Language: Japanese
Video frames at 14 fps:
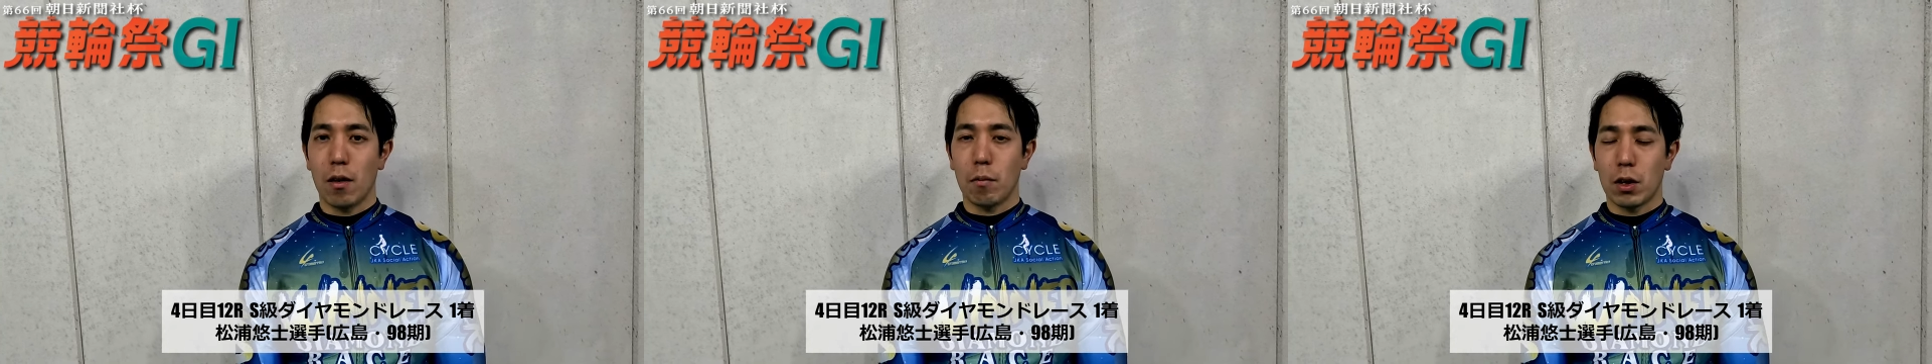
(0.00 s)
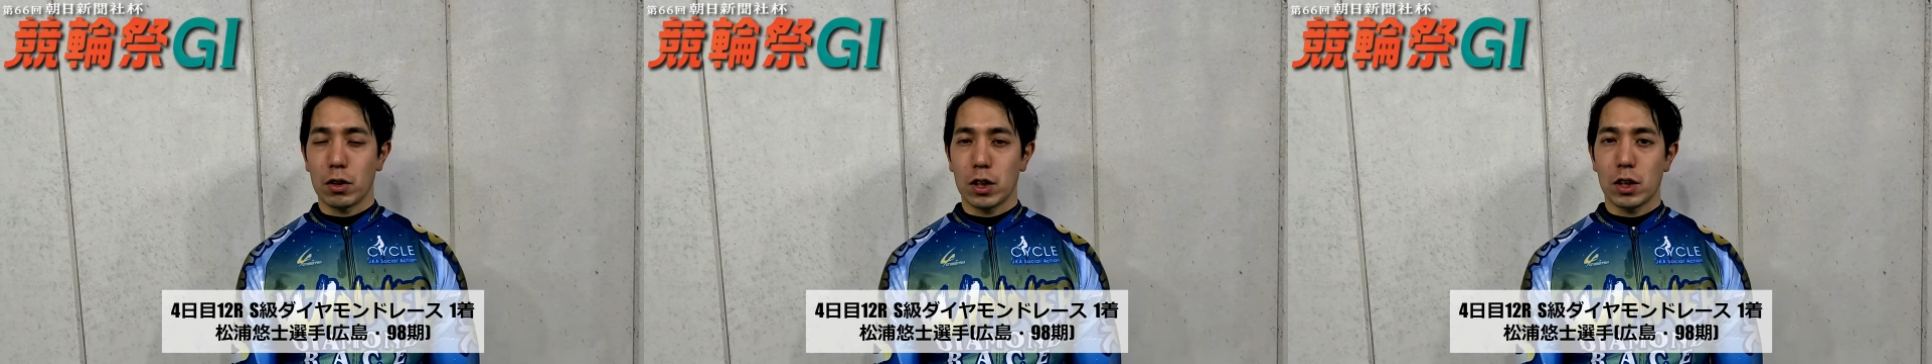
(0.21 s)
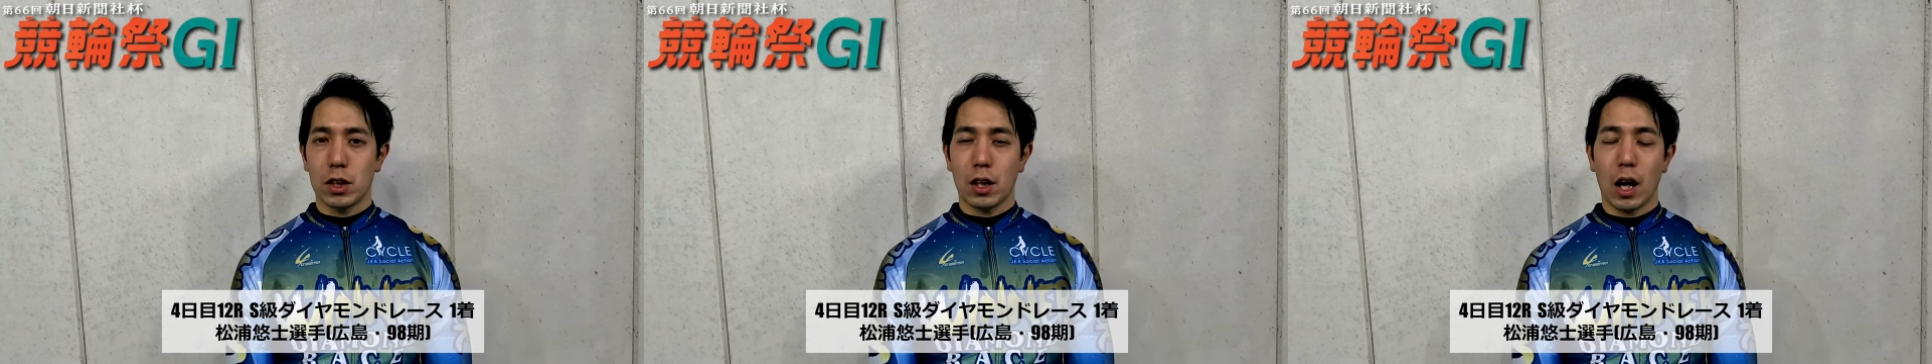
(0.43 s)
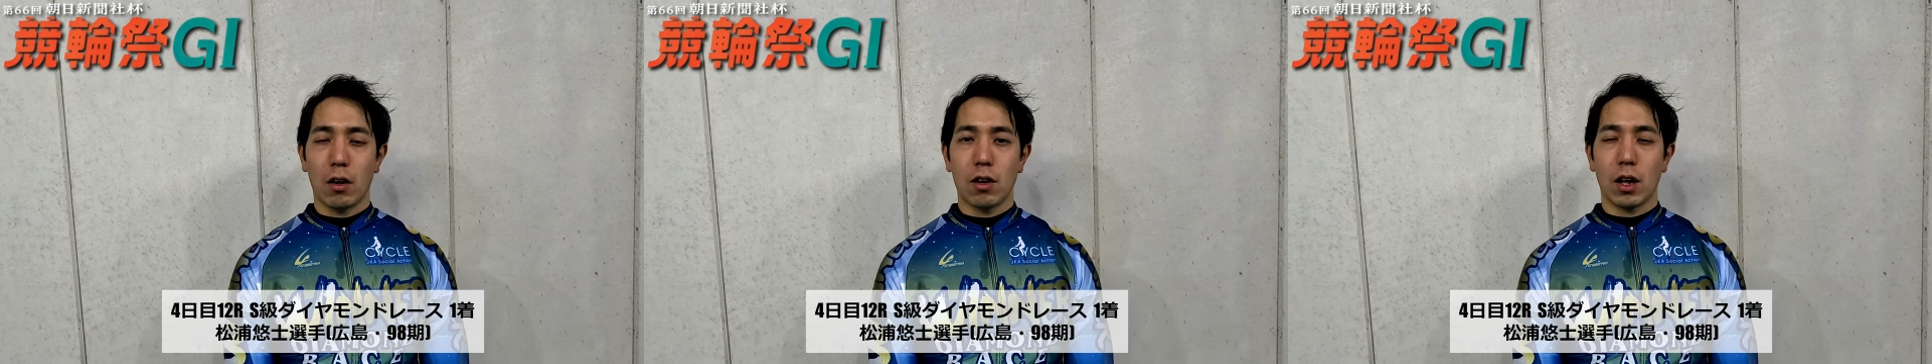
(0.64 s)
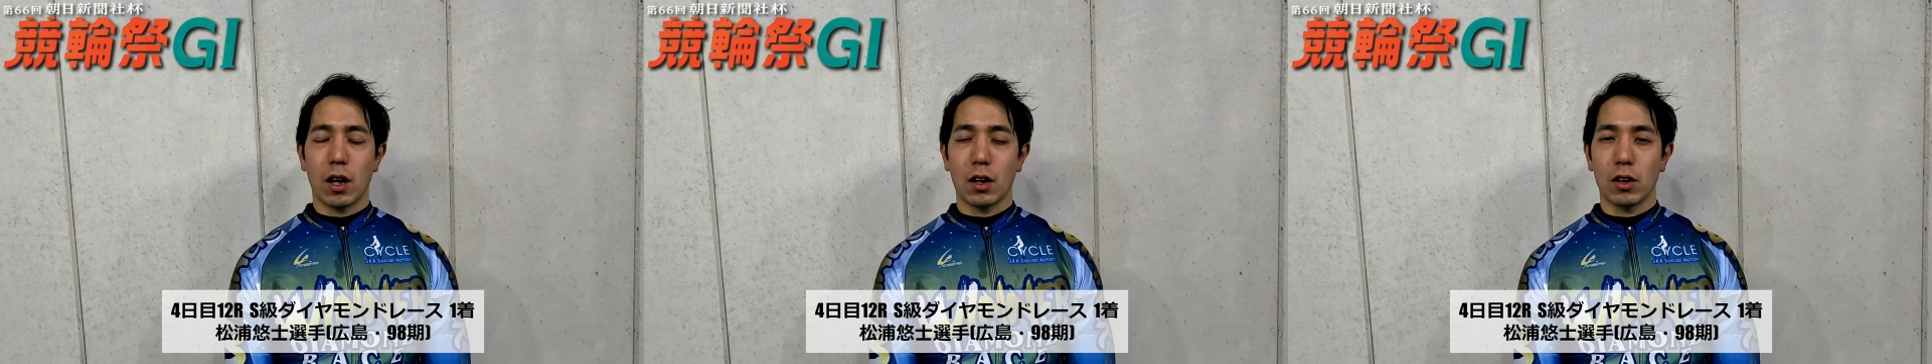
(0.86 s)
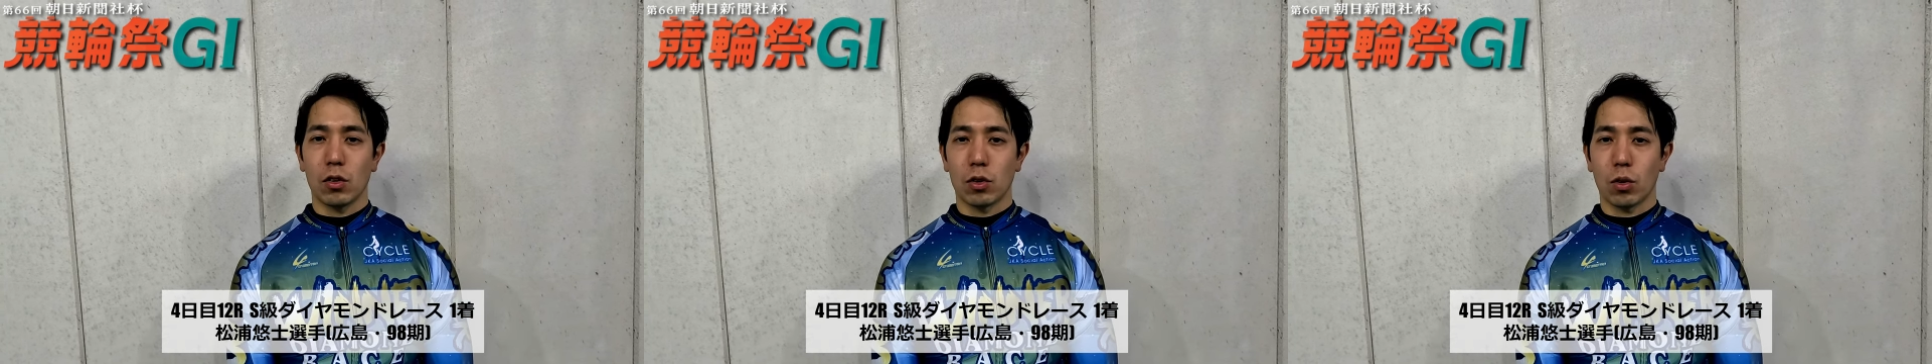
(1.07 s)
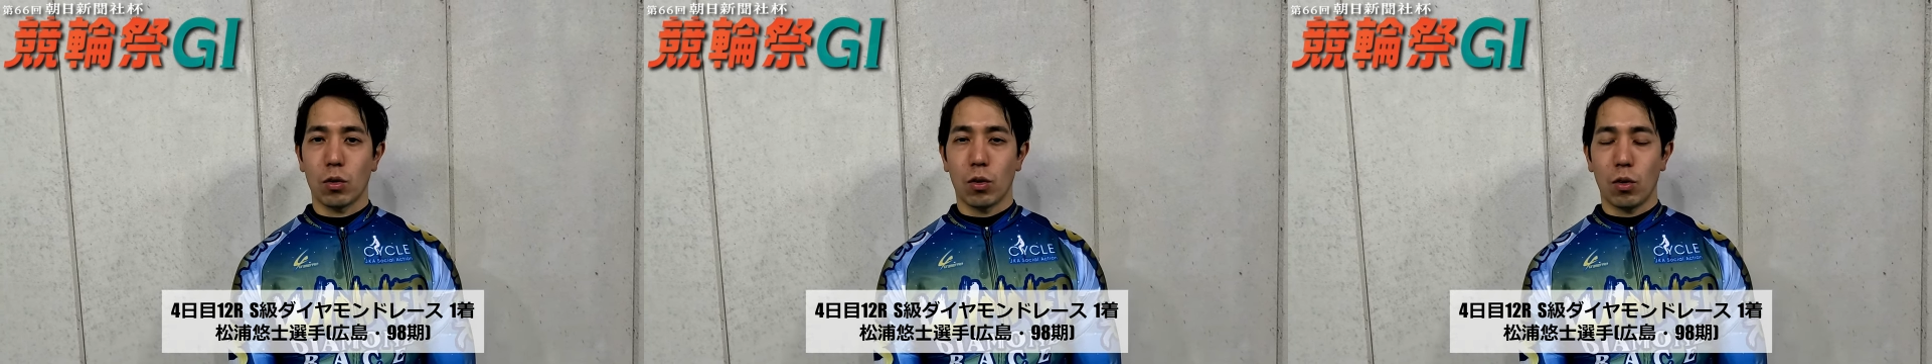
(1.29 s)
うちがかなって
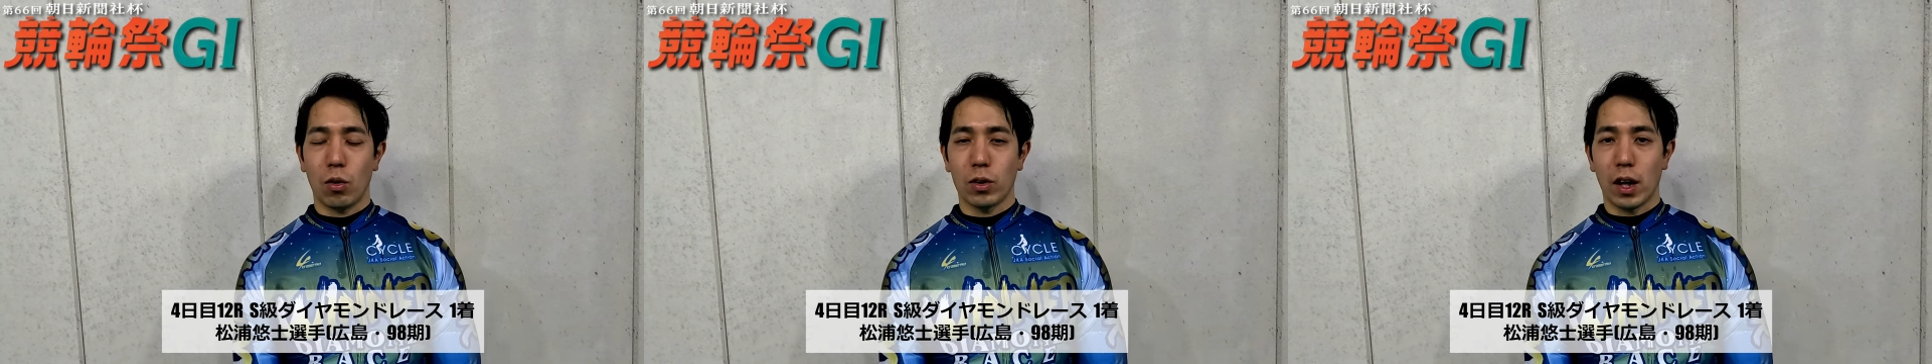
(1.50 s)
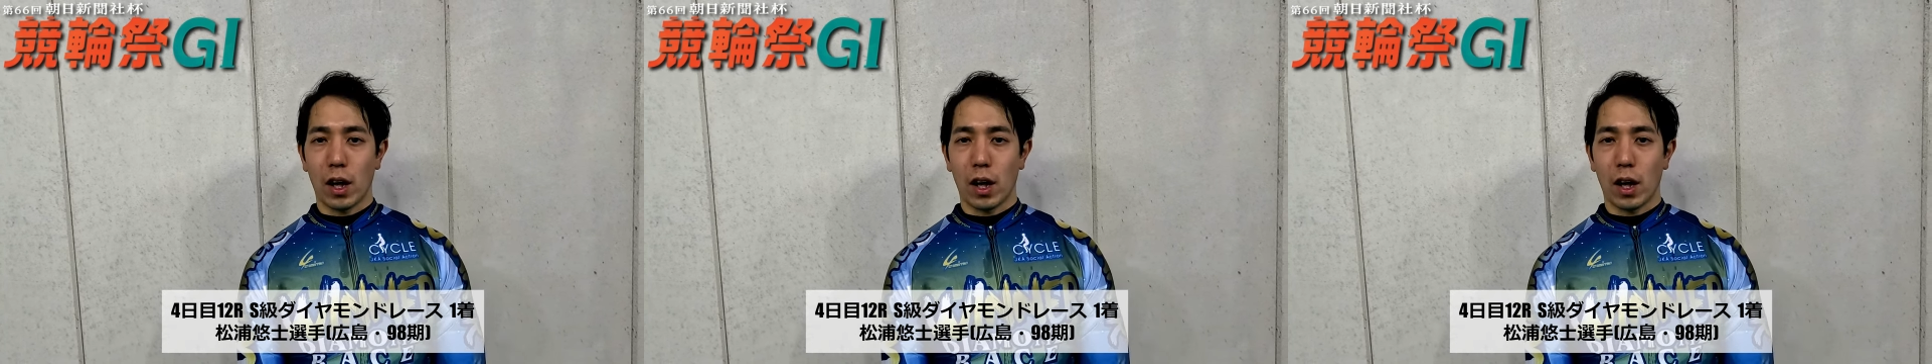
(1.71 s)
いうところ